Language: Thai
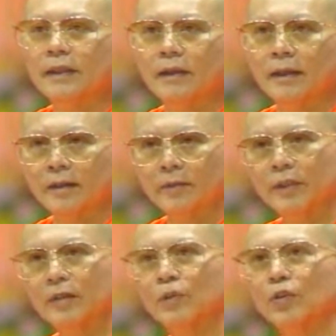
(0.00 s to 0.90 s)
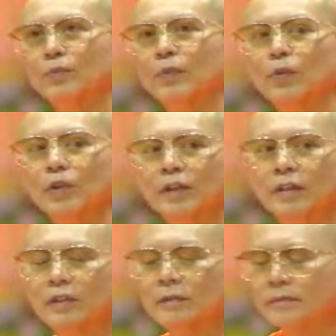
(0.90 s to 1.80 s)
แต่เขาไม่ได้พูดหลวงปู่เนี่ย
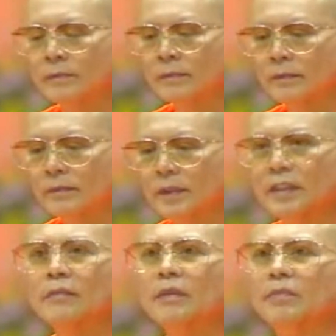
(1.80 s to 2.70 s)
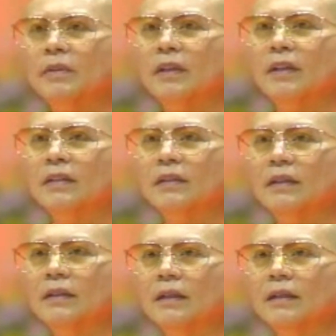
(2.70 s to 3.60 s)
นึก นี่ท่านไม่เปลี่ยนเล
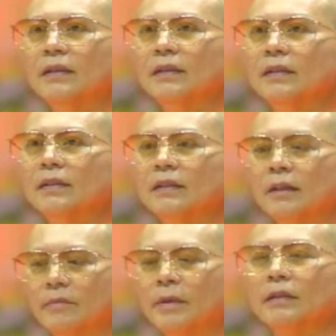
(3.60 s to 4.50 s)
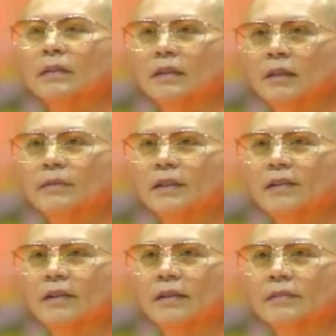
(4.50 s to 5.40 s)
ยเนะี่ยท่านก็เป็นท่านอย่างนี้มา
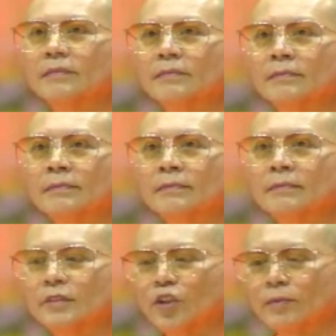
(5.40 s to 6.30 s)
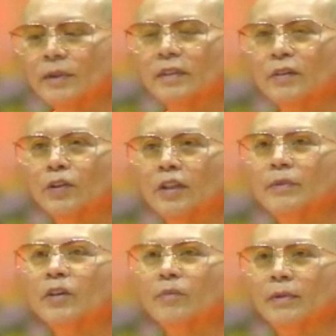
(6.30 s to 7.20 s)
ตลอด ชอบนึกถึงคน
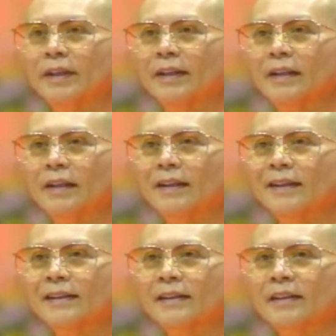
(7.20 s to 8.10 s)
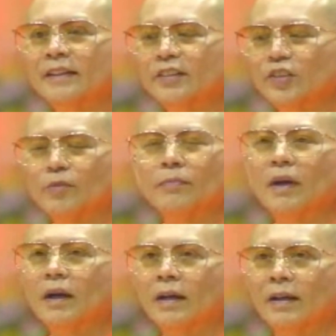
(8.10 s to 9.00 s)
ที่ไม่ค่อยเปลี่ยนเนี่ยชอบ
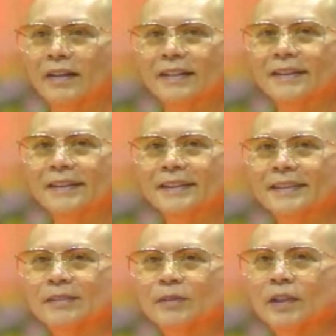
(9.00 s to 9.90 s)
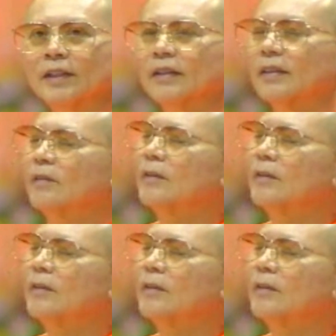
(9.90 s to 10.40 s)
มากเลย เพราะนั้นนึก